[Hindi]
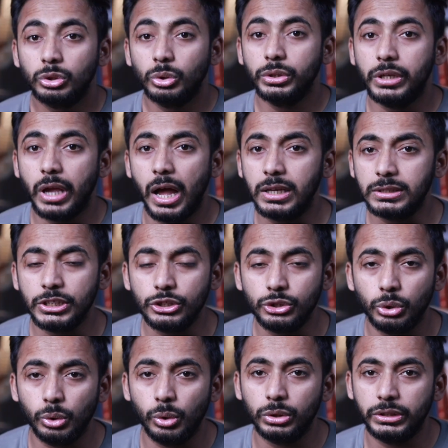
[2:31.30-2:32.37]
तो यहां से
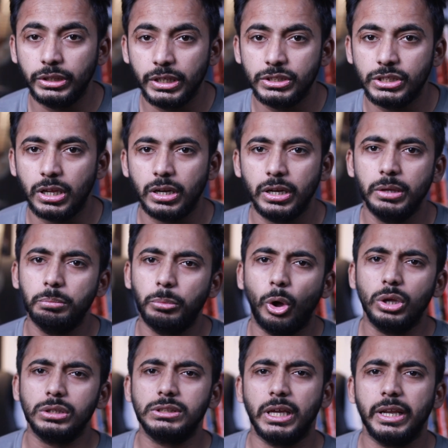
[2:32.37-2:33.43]
शुरू होती है जर्नी
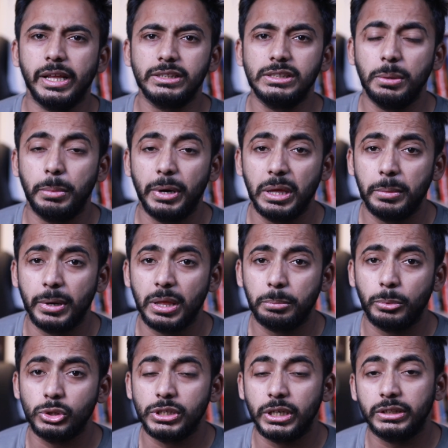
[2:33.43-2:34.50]
बहुत सारे ऐसे बड़े बड़े
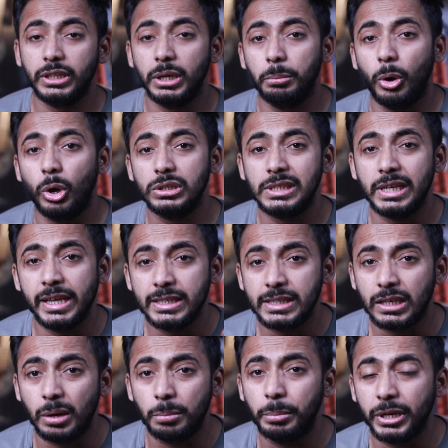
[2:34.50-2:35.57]
प्रोजेक्ट थे बहुत सारी ऐसी
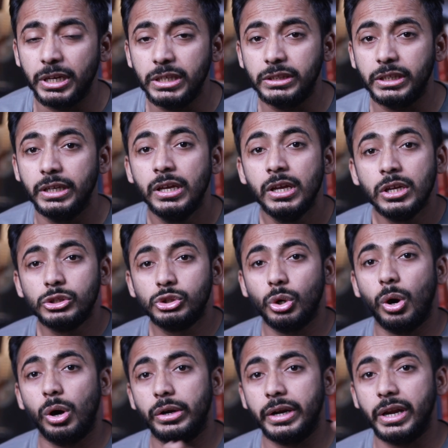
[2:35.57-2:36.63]
कंपनी थी जो
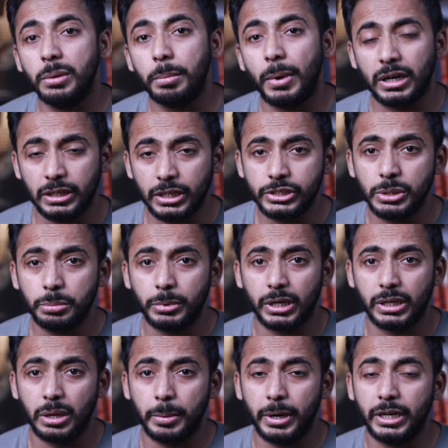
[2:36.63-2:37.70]
ऑलरेडी पार्टनरशिप
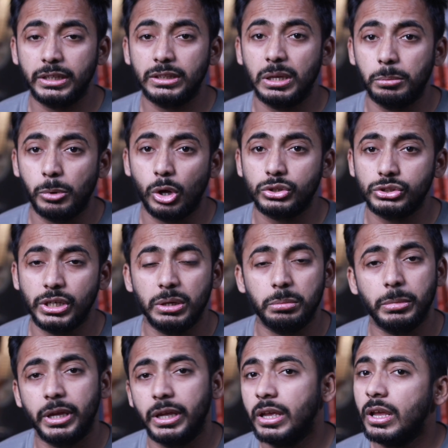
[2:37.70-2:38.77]
करके बैठे थे ब्लॉकचेन
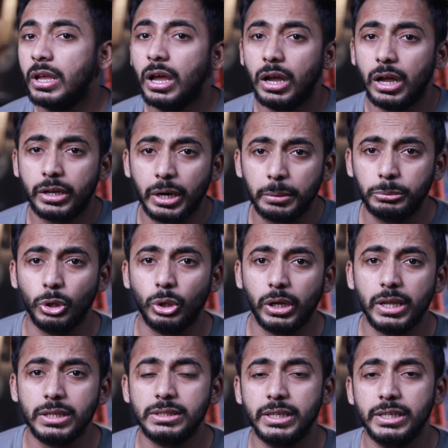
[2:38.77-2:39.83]
में क्रिप्टो
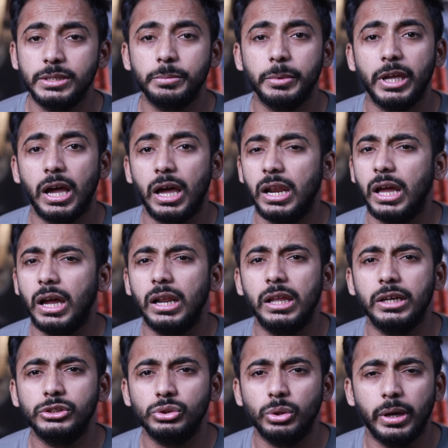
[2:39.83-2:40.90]
करेंसीज में अलग
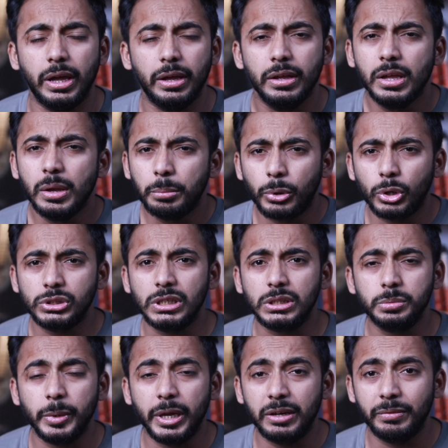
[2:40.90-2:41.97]
अलग जो है
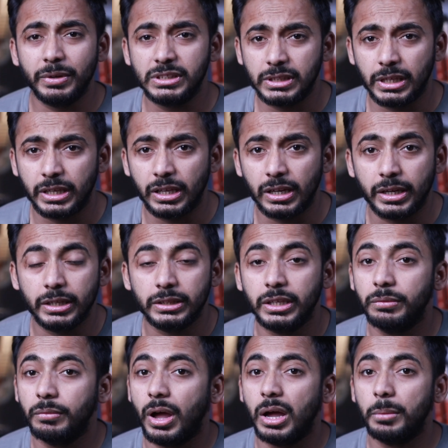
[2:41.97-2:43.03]
प्रोजेक्ट्स में इन्वेस्ट करके रखे थे
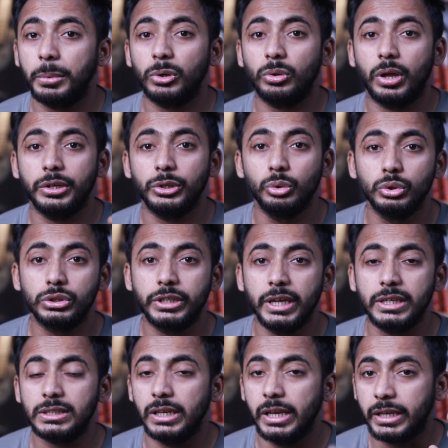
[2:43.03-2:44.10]
वहां पर उनका यूज
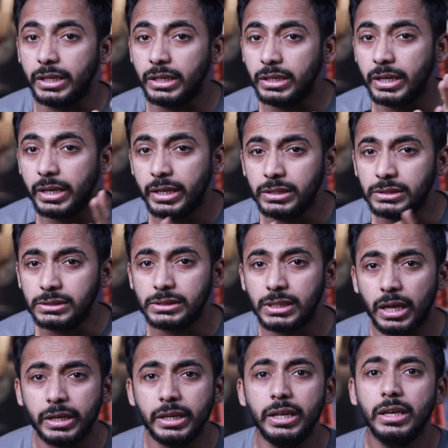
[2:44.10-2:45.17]
केस लेकिन इन
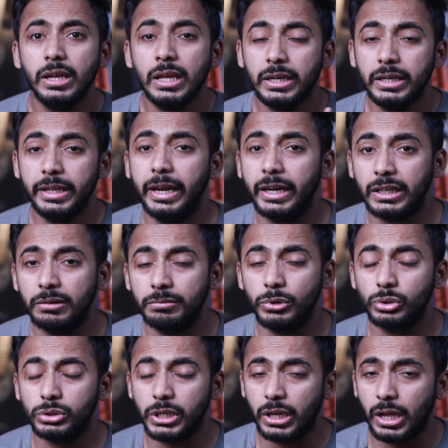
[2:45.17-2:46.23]
सारी निगेटिव
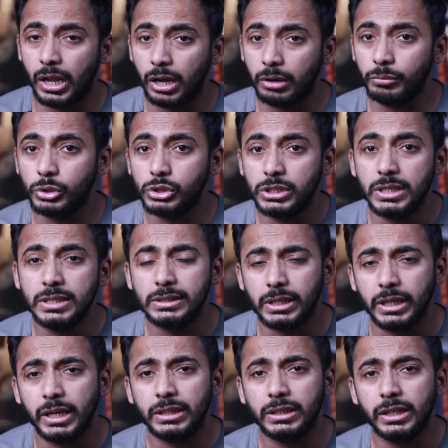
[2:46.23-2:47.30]
न्यूज के कारण वो चीज
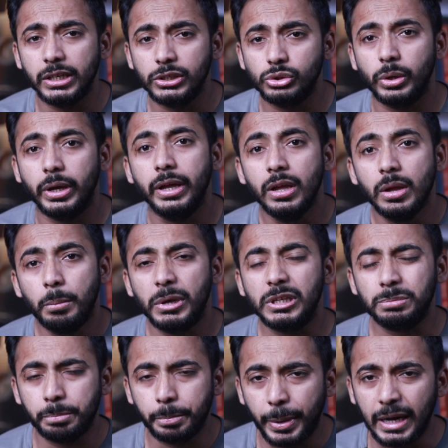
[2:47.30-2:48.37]
धीरे धीरे जो है बस
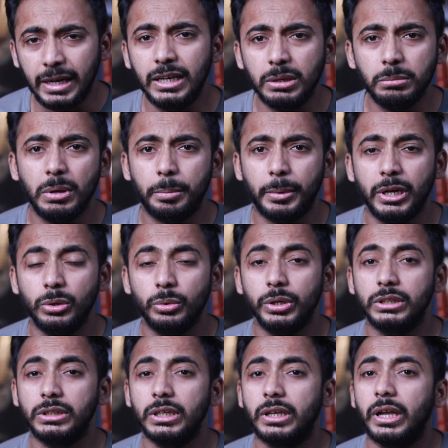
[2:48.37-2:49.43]
पेंडिंग में पड़ी हुई
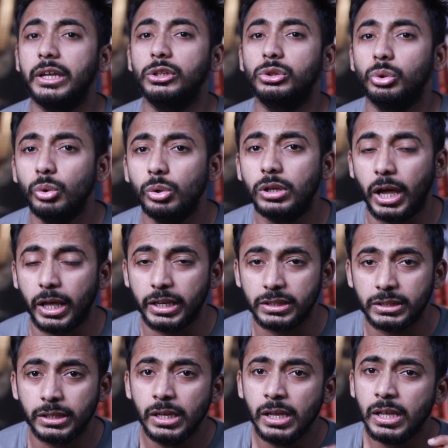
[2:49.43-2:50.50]
थी कहीं धूल खा रही
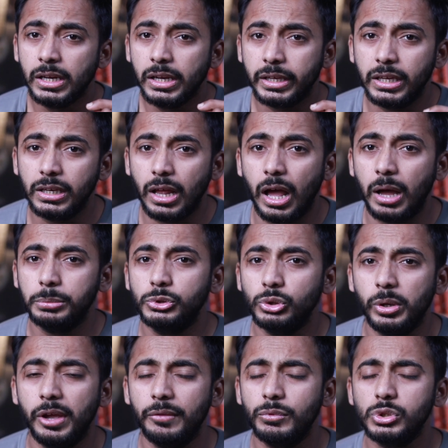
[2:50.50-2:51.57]
थी लेकिन अब जो
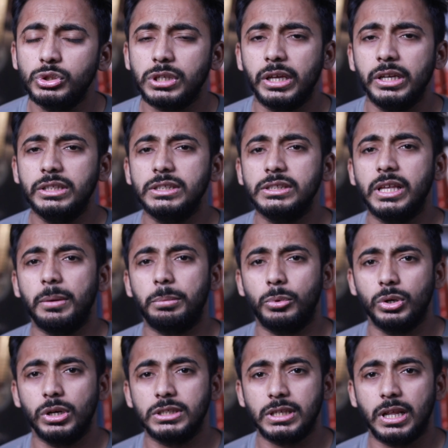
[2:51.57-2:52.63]
है वो सारी चीजें आपको
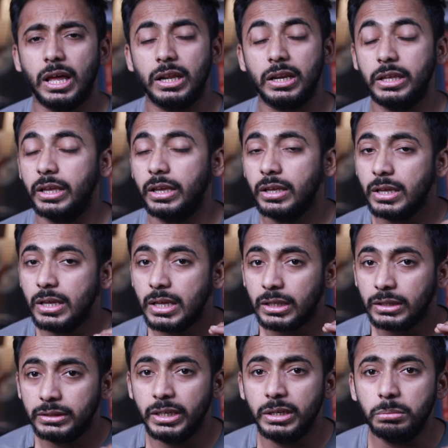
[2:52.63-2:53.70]
नजर आ रही है
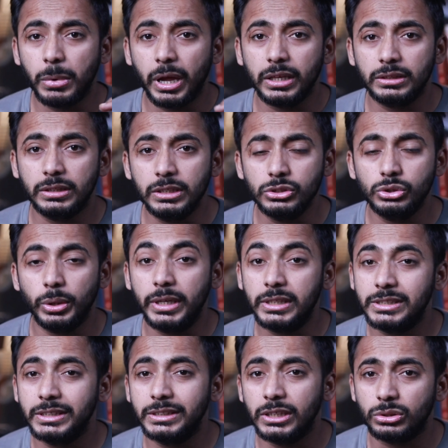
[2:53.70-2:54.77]
दिन बाय दिन जो है
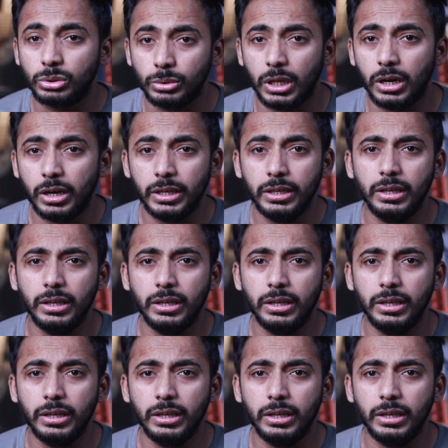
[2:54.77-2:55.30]
चीजें सुधर रही